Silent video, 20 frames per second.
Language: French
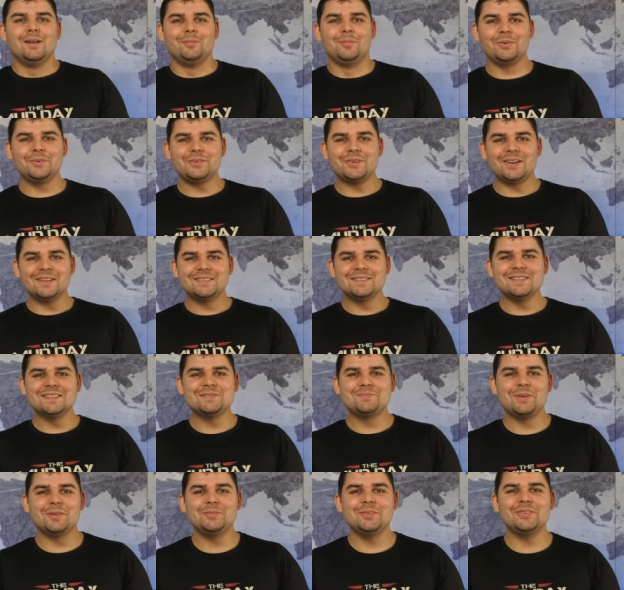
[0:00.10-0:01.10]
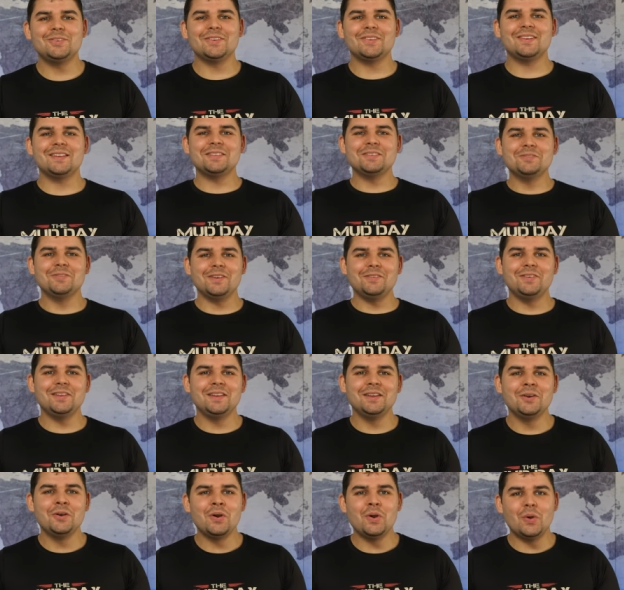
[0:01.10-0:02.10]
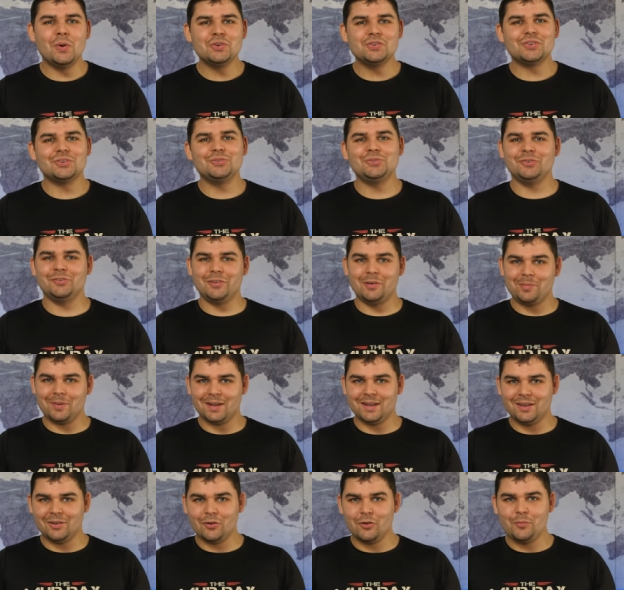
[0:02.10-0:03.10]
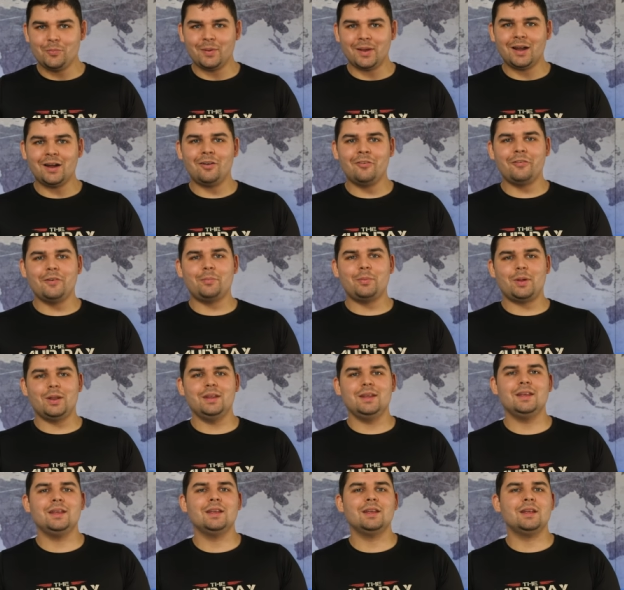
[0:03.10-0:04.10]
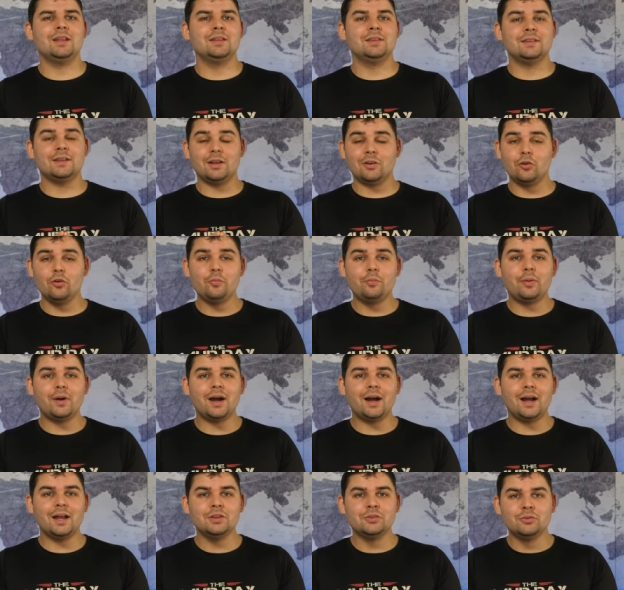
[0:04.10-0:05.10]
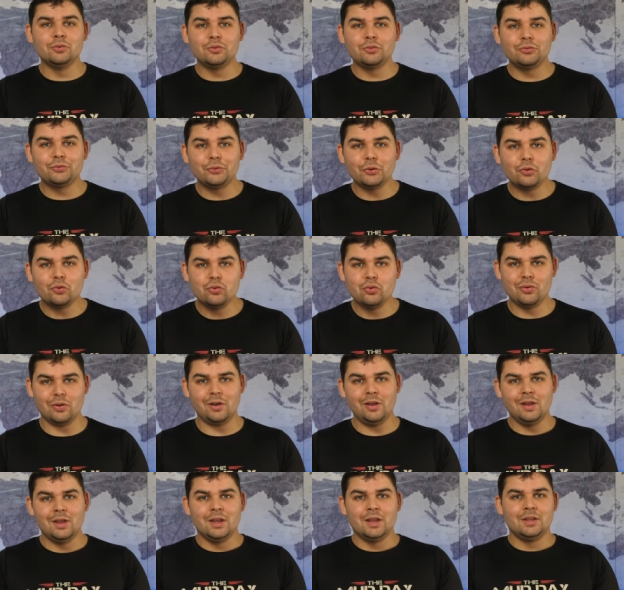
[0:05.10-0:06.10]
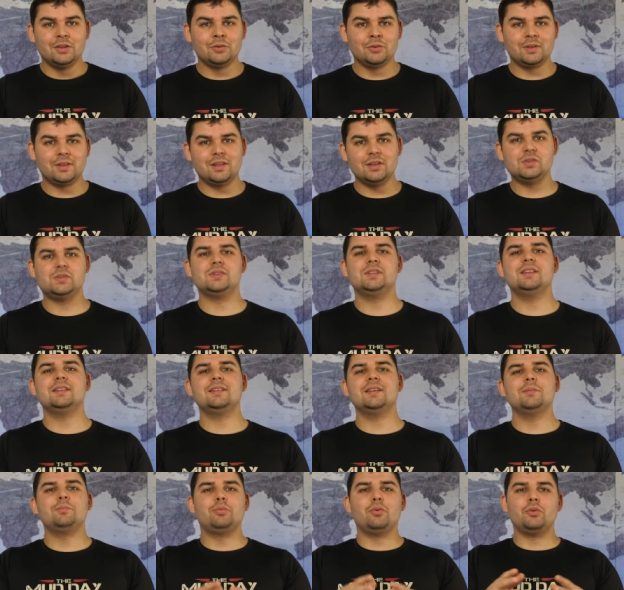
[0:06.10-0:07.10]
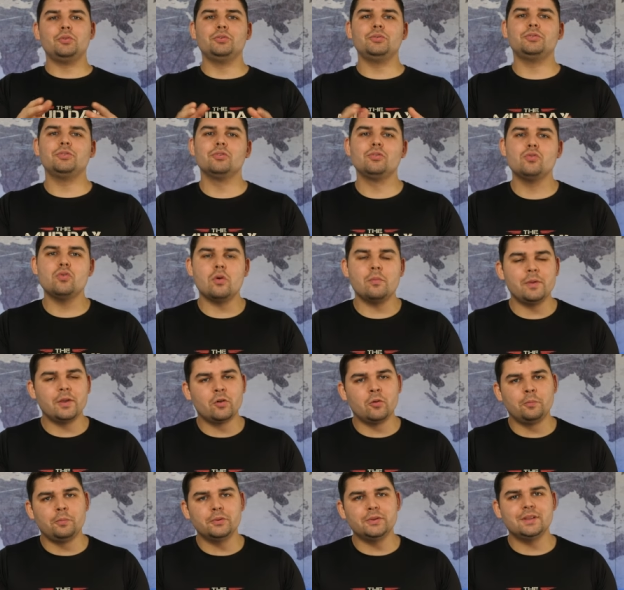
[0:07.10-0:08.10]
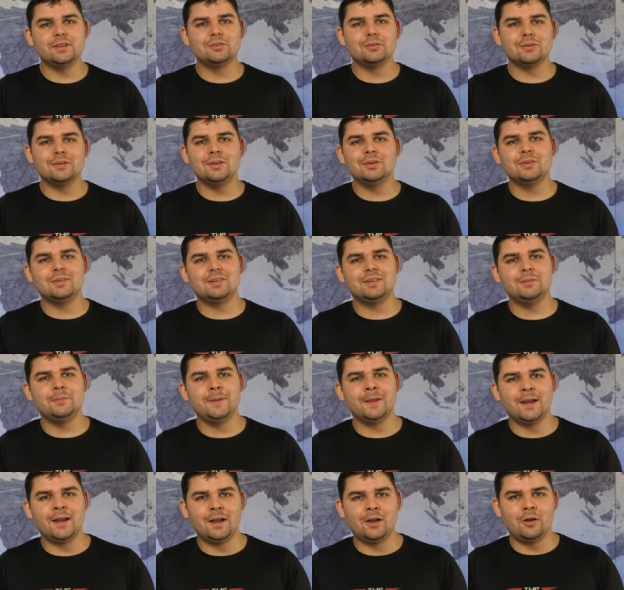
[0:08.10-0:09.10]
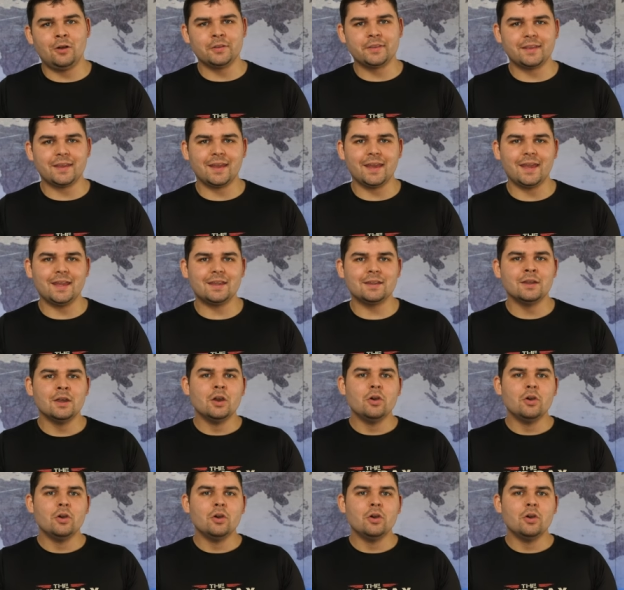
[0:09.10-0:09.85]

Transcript: Bonjour à tous, bienvenue sur cette nouvelle vidéo. Aujourd'hui on va parler repas, on va parler d'un repas de secours, donc qui est utilisé pour du secours mais qu'on peut détourner aussi bien en trek